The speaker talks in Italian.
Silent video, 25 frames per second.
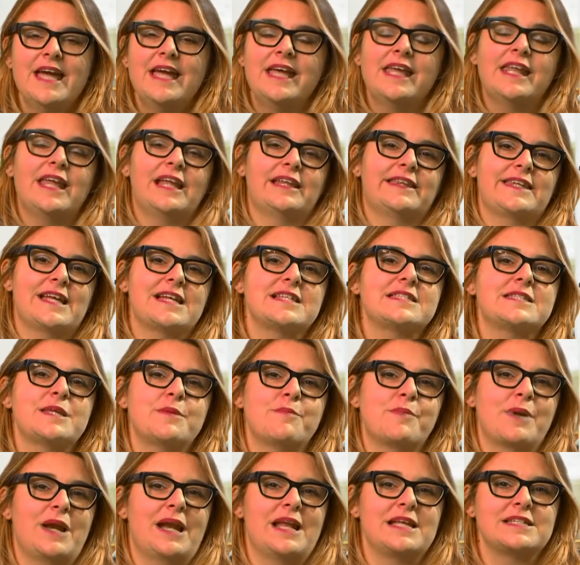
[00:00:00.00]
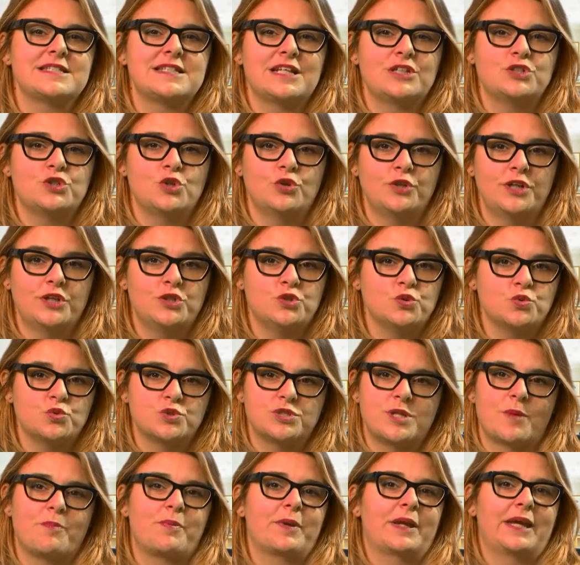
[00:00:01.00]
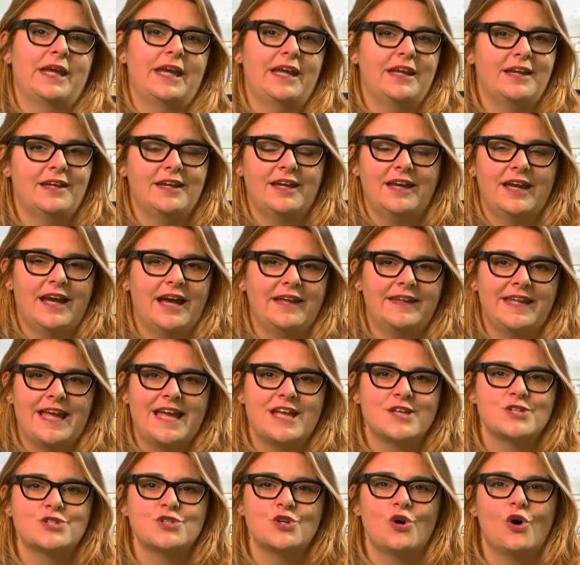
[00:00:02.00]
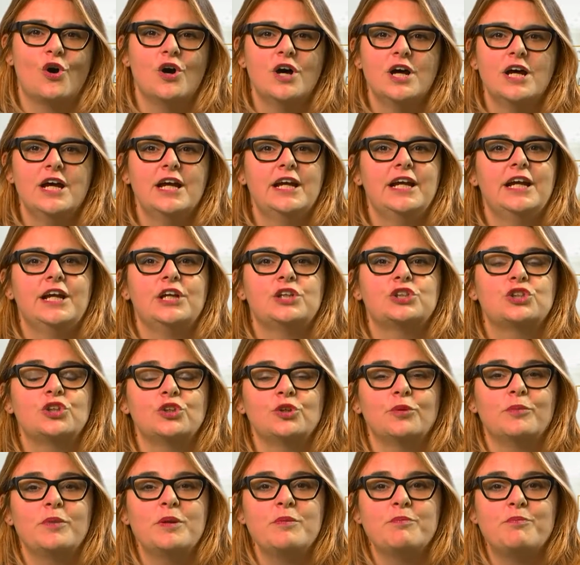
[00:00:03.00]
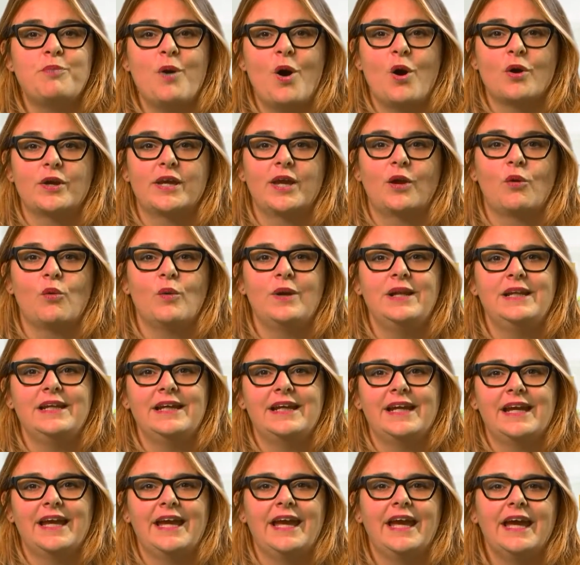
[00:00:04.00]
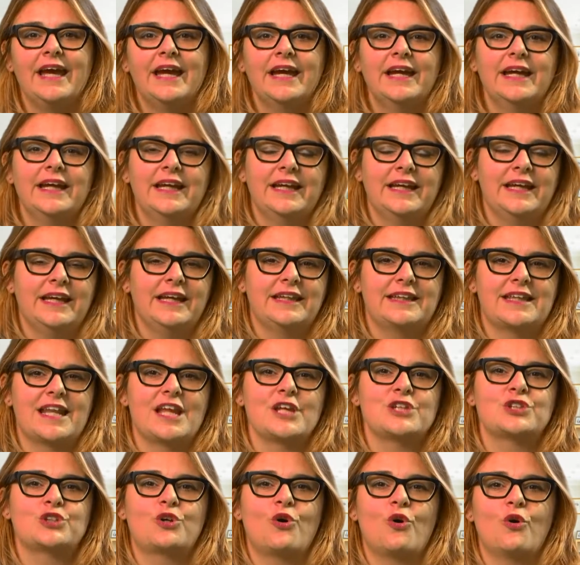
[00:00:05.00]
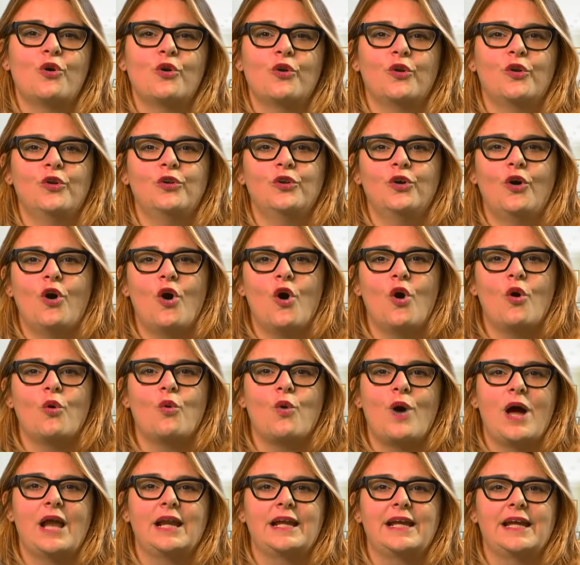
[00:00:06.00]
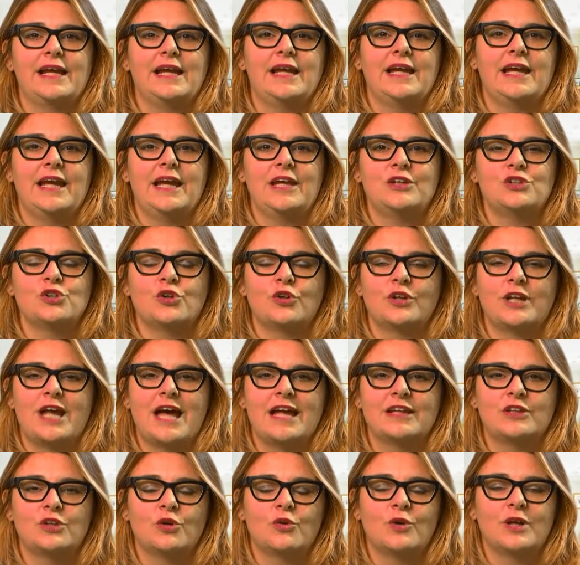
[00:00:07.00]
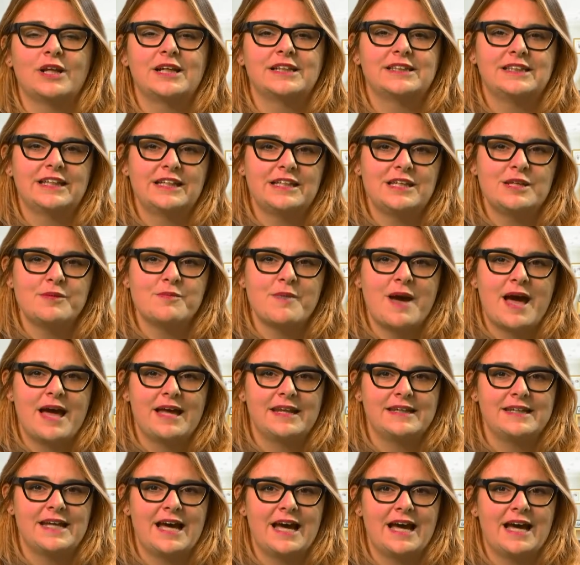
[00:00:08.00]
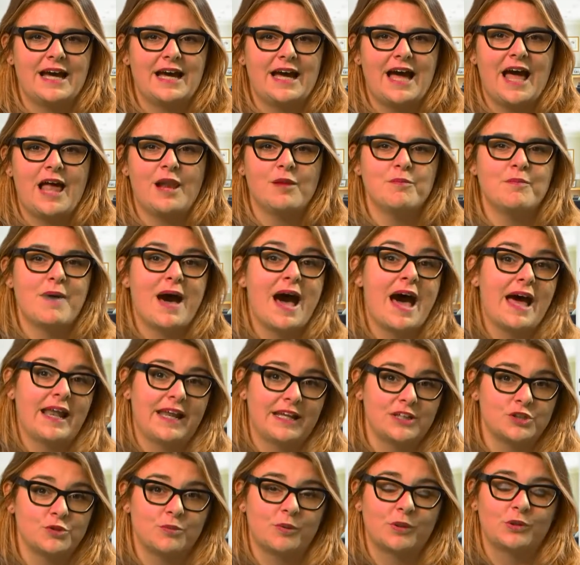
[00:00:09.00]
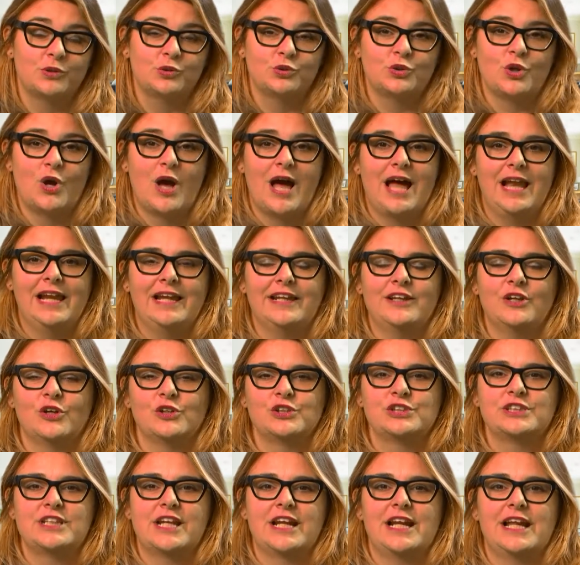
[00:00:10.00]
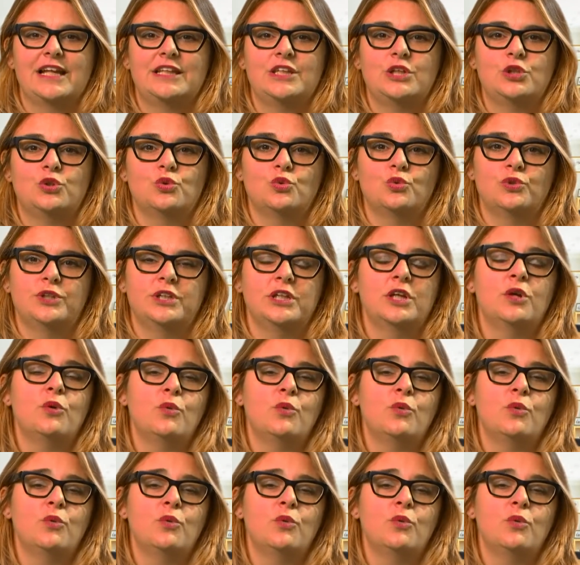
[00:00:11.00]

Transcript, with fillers: In realtà sembra la stagione giusta perché eh, adesso eh, sono ben pochi quelli che eh, trascorrono qualche giornata, qualche settimana al mare, soprattutto alle nostre latitudini.